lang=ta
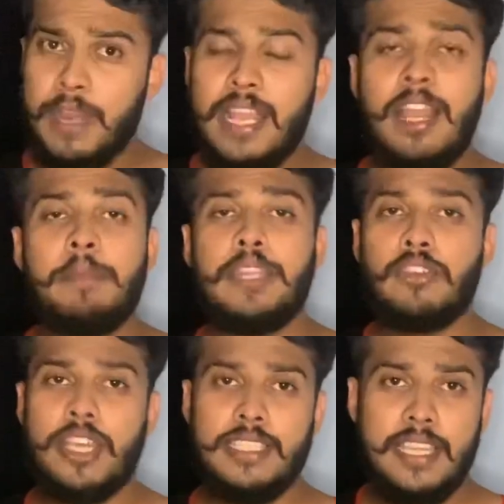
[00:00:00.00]
மறக்காமல்
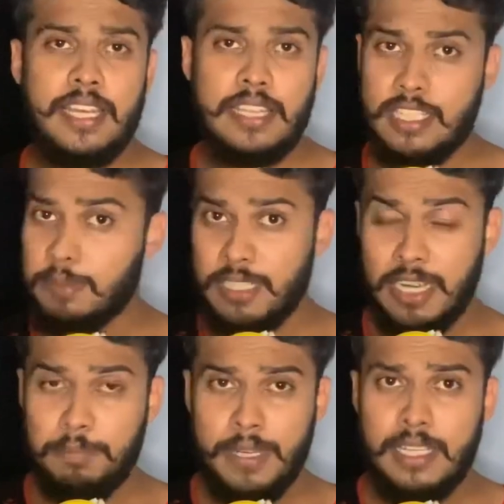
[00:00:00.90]
என்னுடைய சேனலை
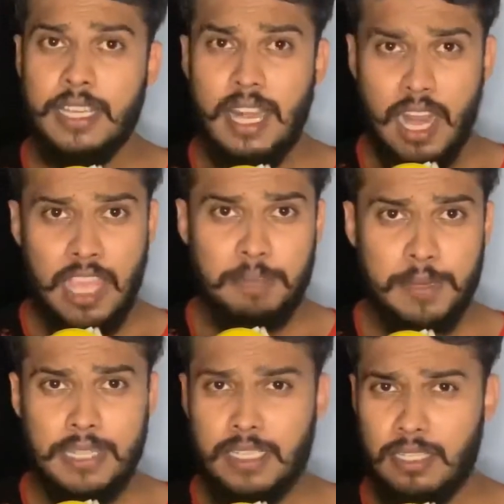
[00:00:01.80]
சப்ஸ்கிரைப் பண்ணுங்கள் லைக்
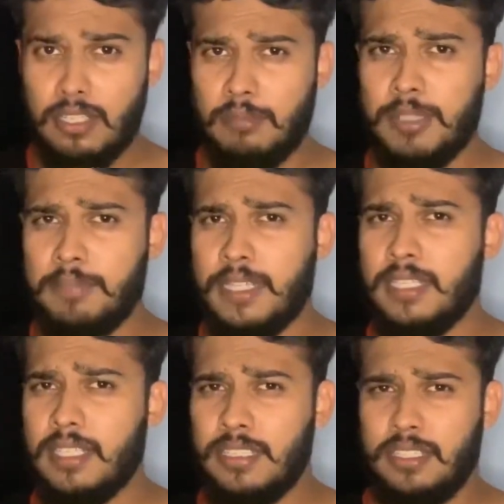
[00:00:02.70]
பண்ணுங்கள் கமெண்ட்
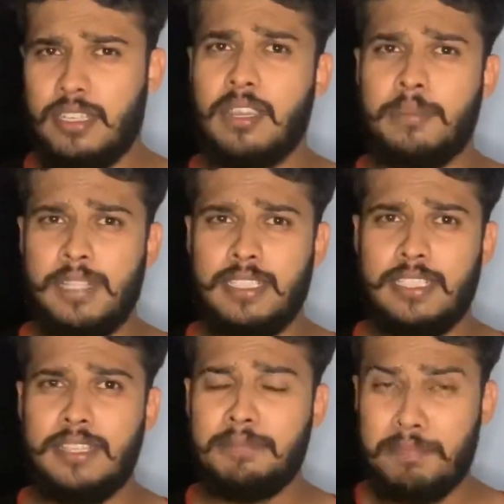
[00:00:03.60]
பண்ணுங்கள் ஷேர்
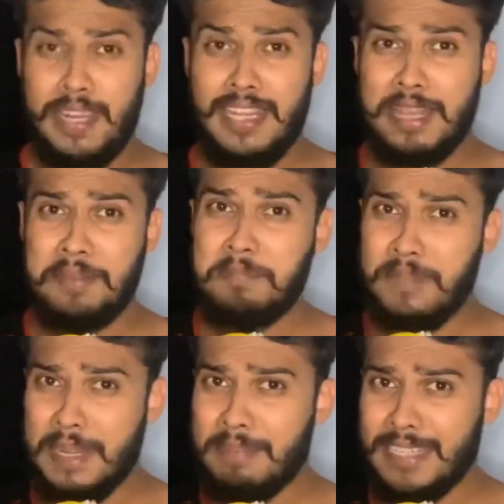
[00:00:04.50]
பண்ணுங்கள் மறக்காமல்
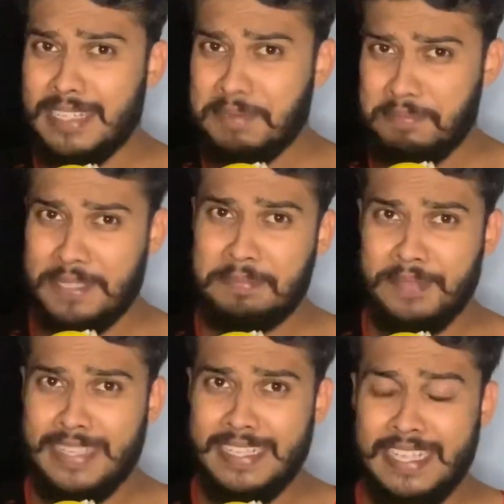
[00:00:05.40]
பெல் பட்டனை ப்ரெஸ்
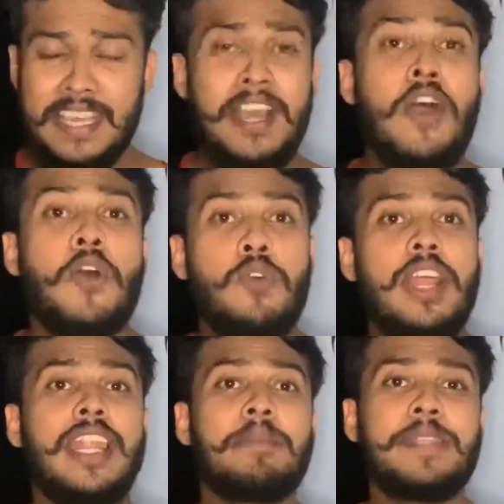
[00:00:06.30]
பண்ணுங்கள்
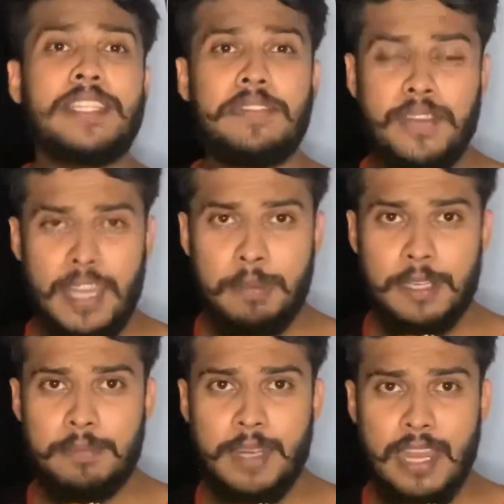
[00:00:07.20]
உங்களிடமிருந்து
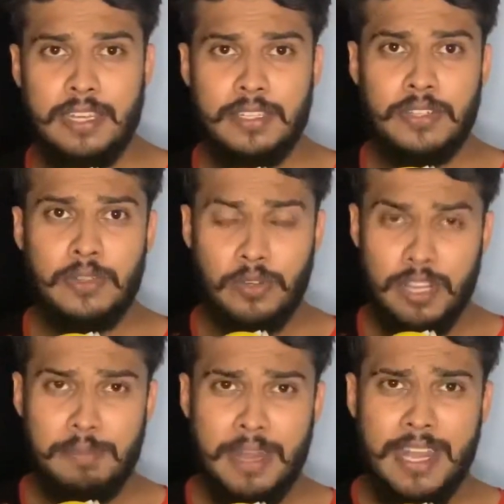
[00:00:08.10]
விடைபெறும் நான்
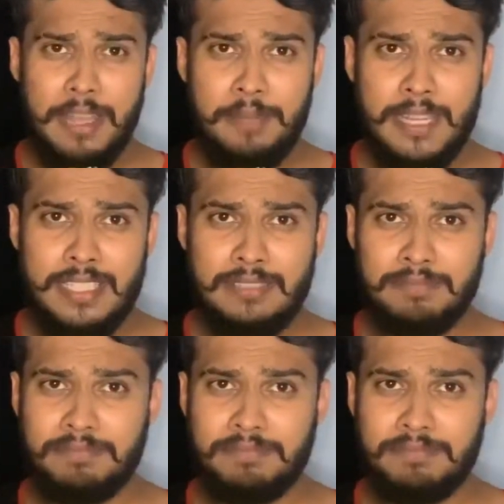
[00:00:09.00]
உங்கள் பண்ணாபினி